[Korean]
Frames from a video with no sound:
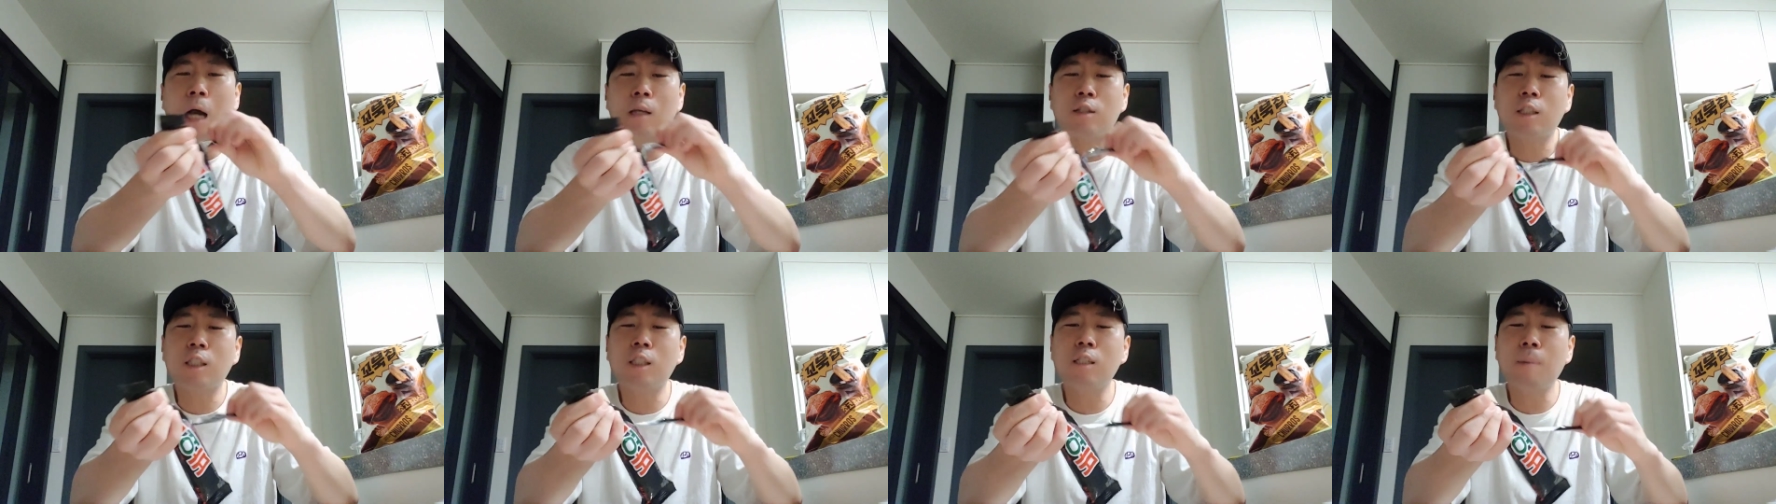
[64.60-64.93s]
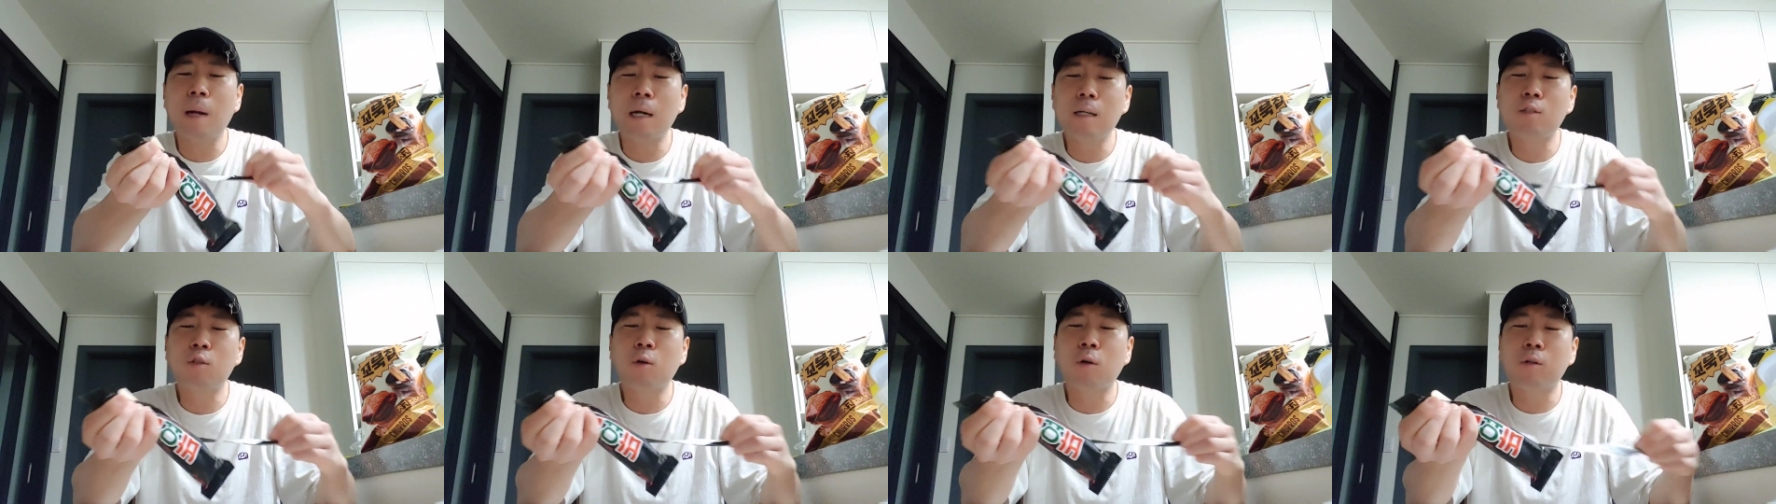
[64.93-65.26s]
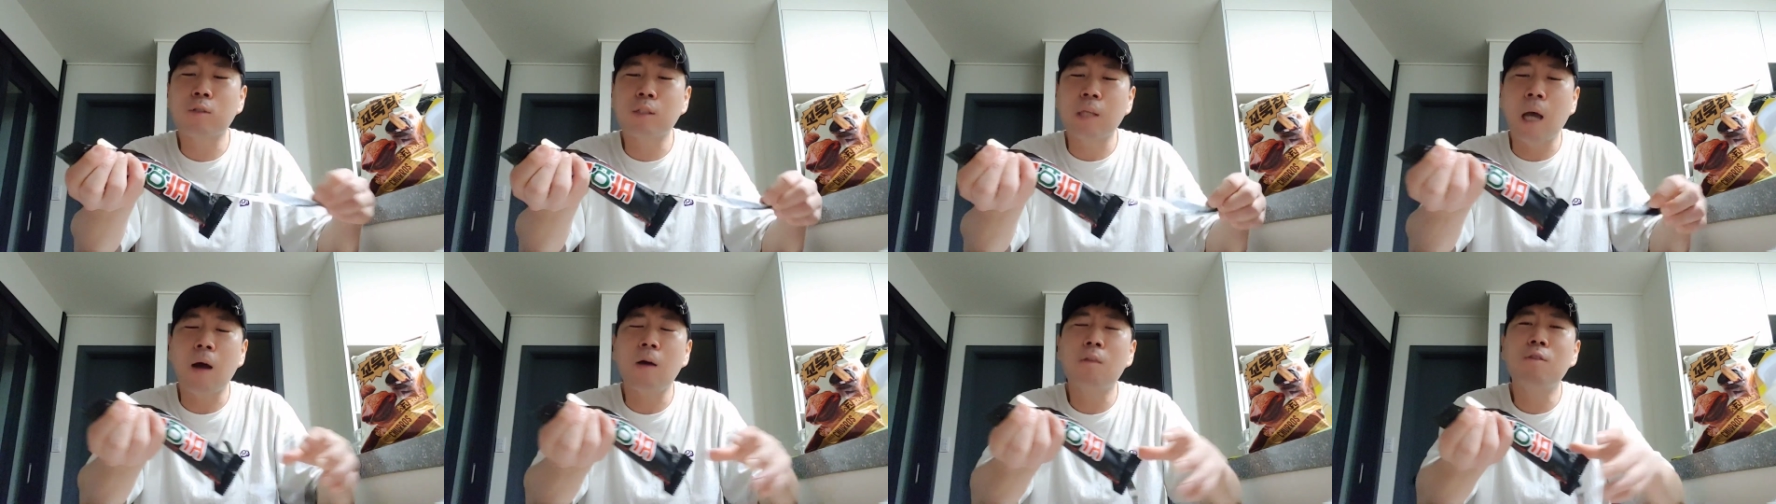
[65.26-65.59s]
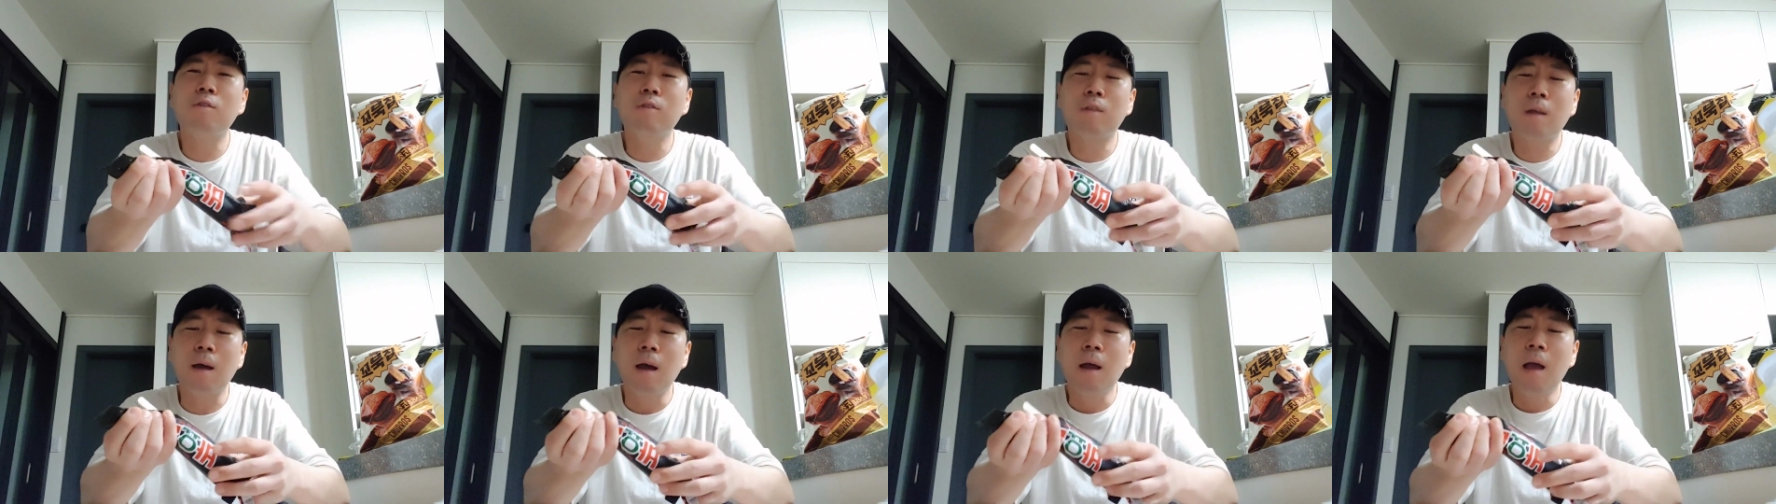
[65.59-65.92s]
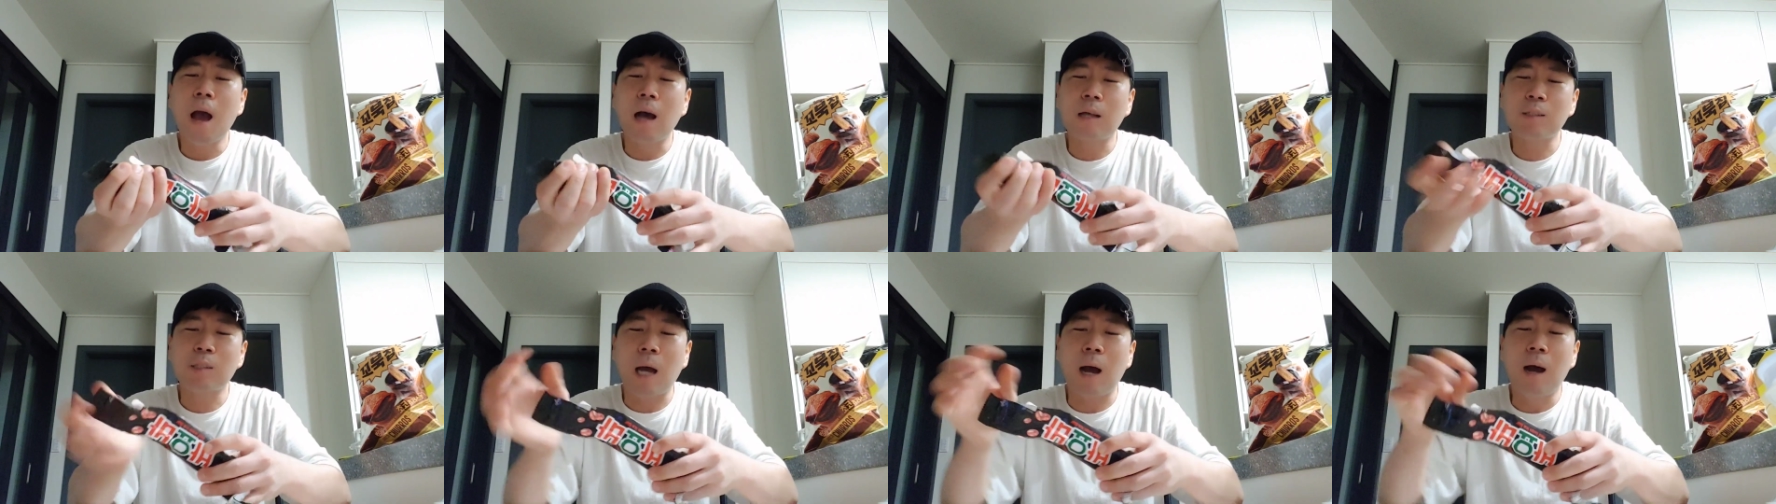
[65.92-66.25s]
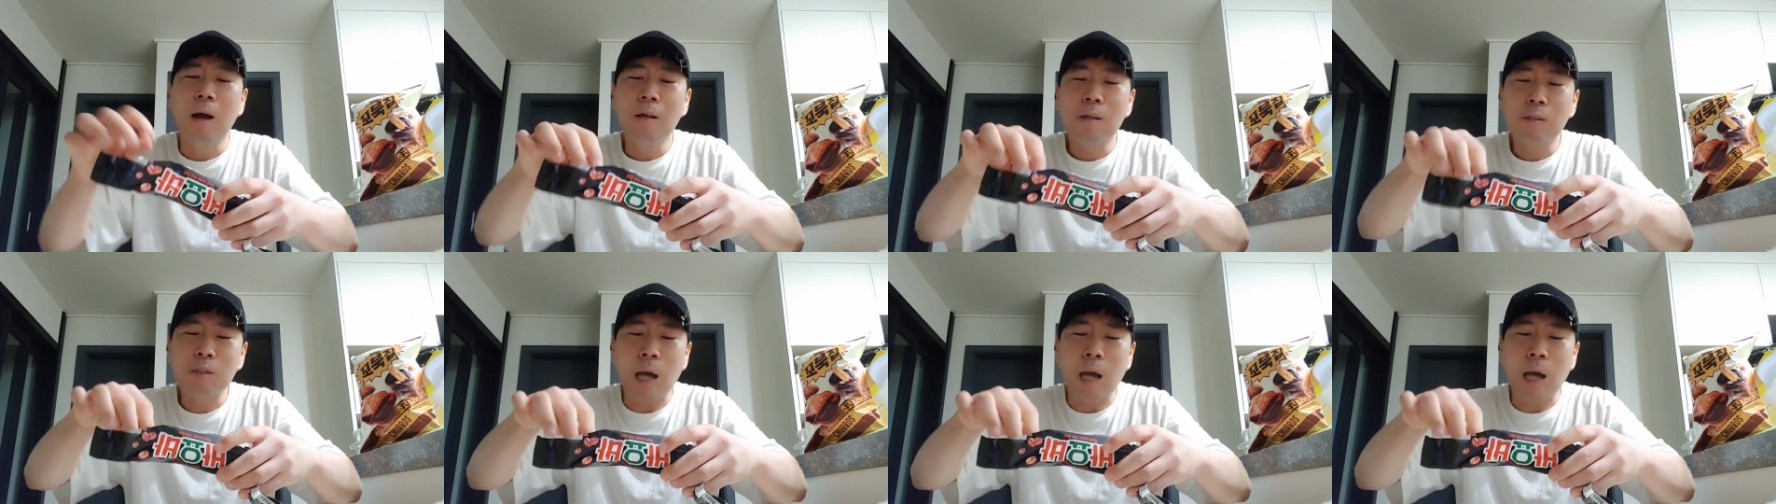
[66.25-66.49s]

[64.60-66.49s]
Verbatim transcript: 아이스크림 한 점을 사왔는데 사,